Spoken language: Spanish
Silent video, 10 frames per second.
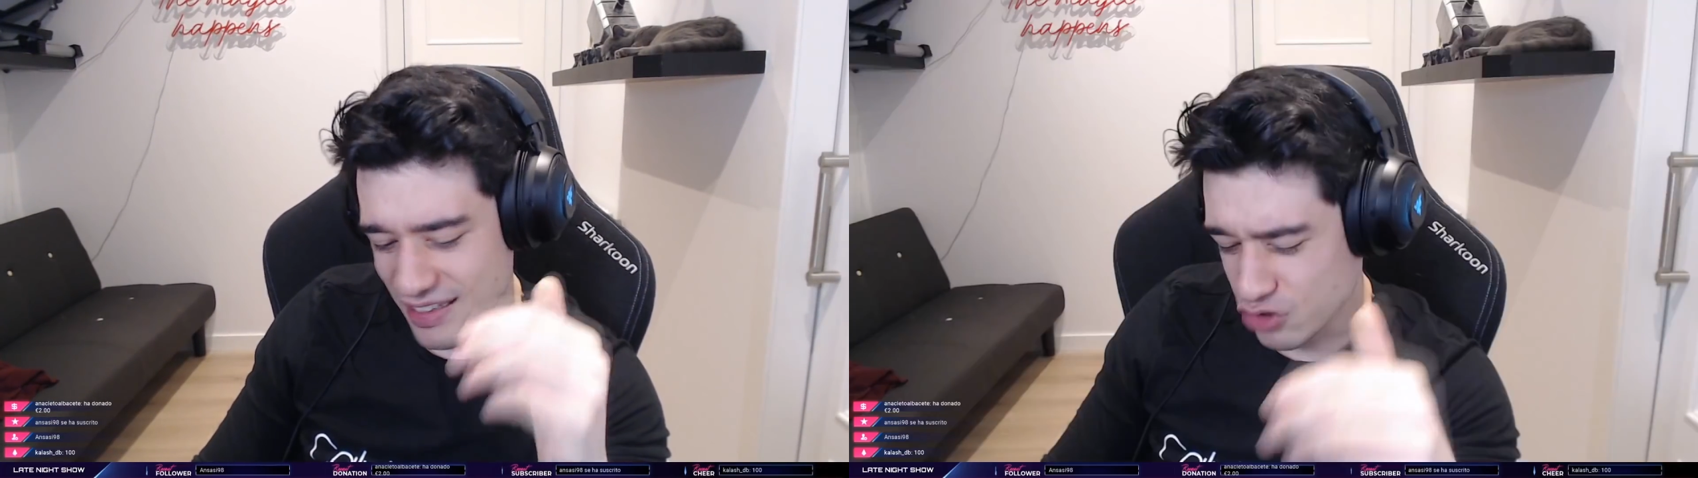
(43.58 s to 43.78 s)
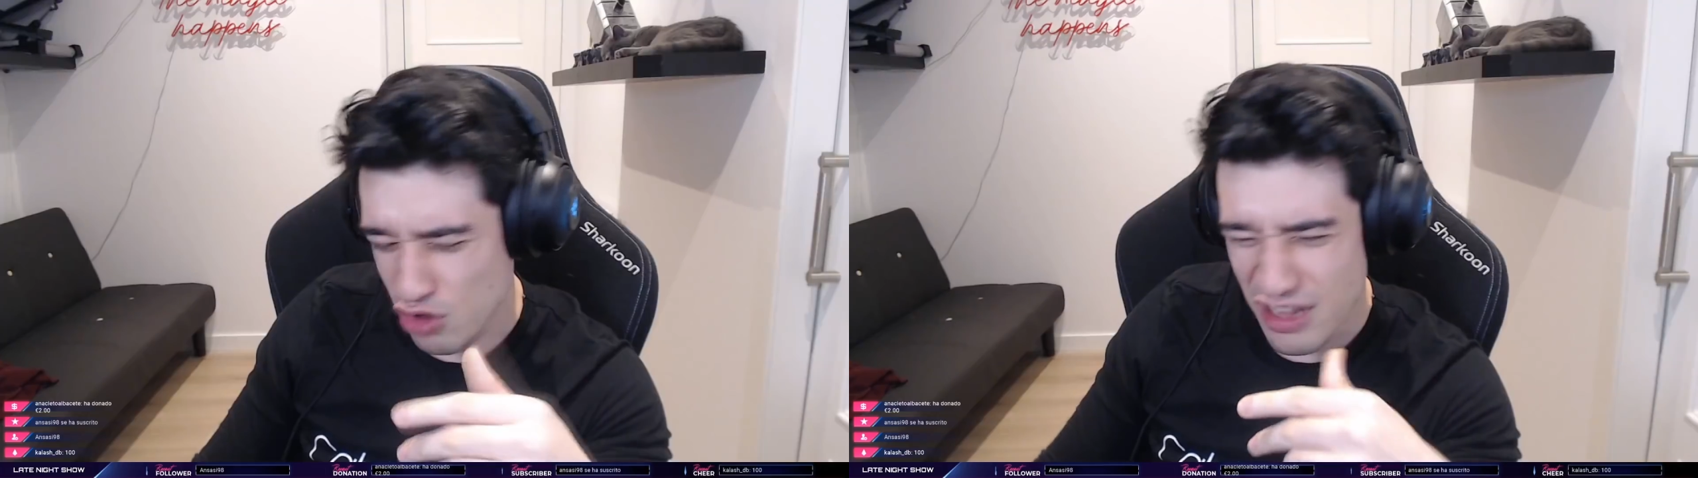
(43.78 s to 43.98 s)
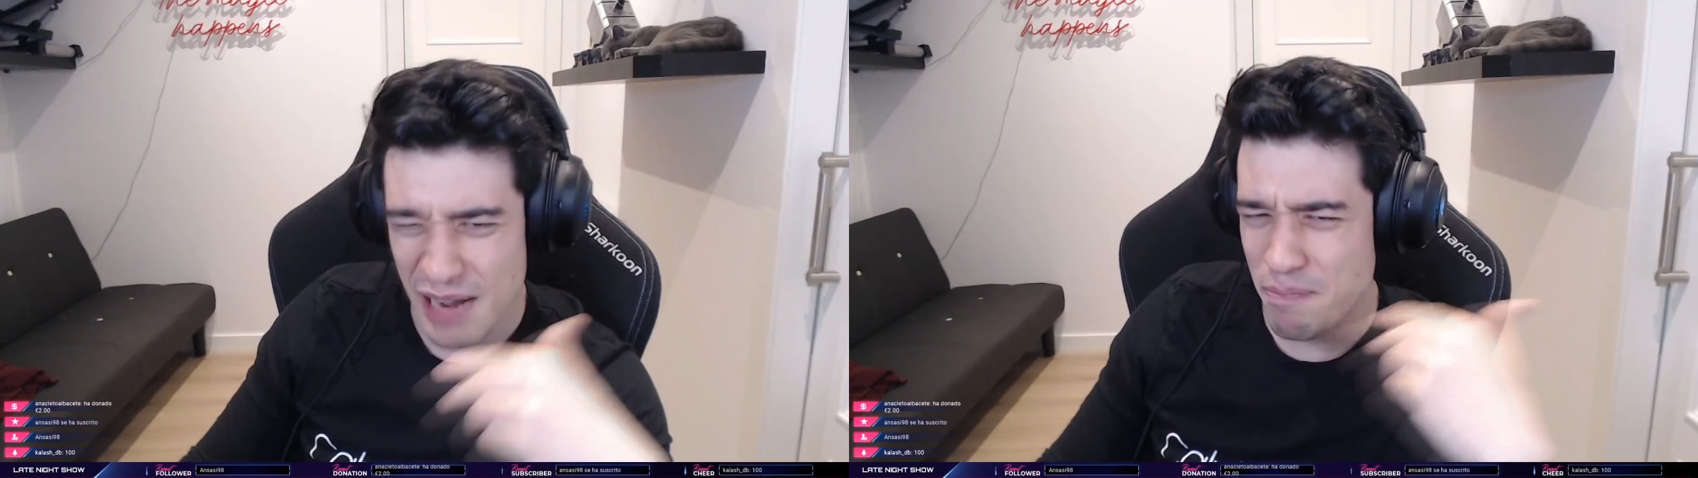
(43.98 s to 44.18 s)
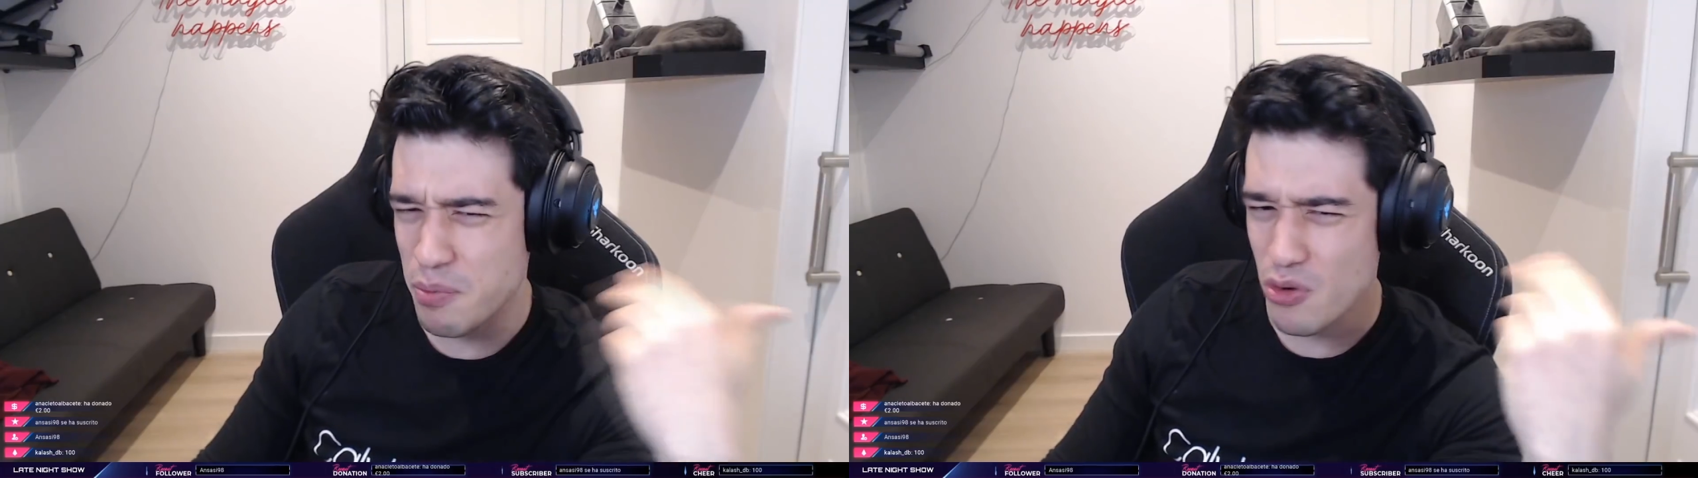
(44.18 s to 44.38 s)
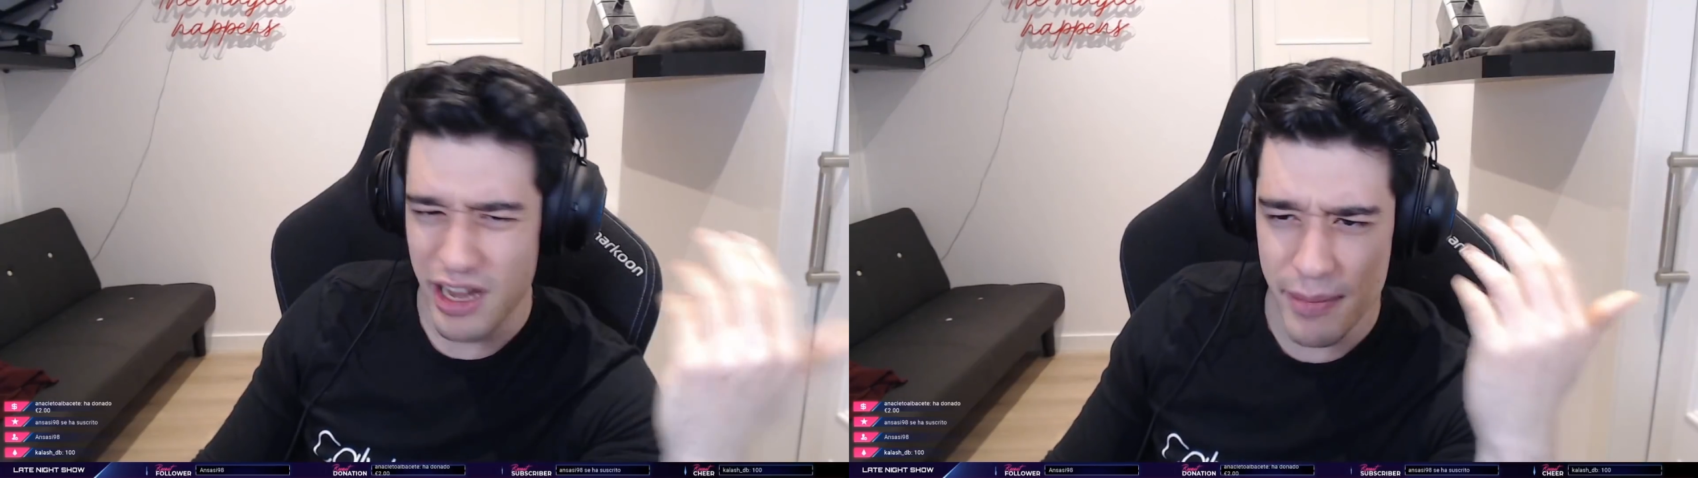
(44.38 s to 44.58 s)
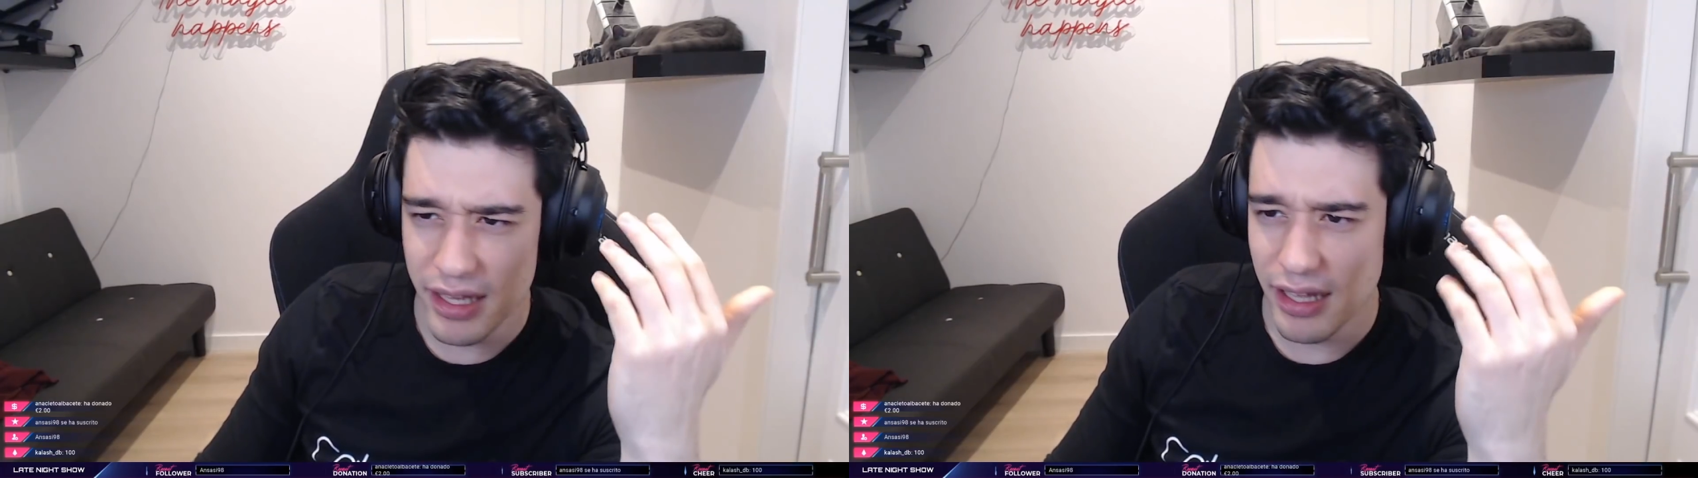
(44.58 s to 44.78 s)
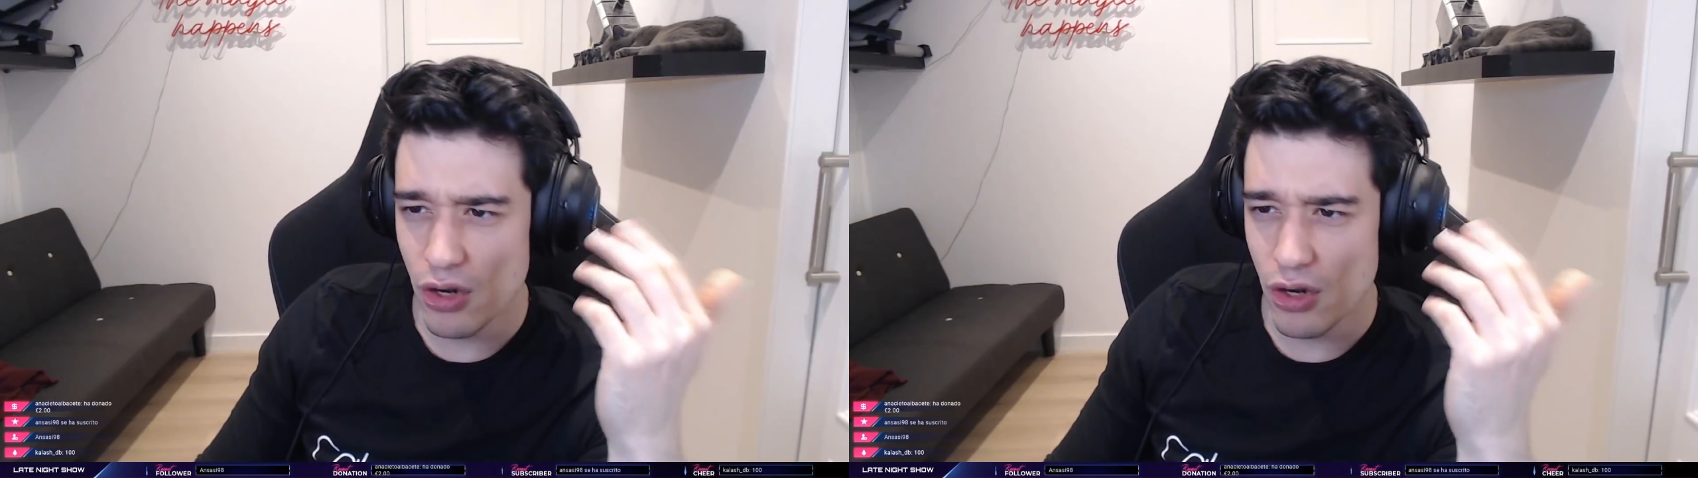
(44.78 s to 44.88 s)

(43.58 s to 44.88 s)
toda la polémica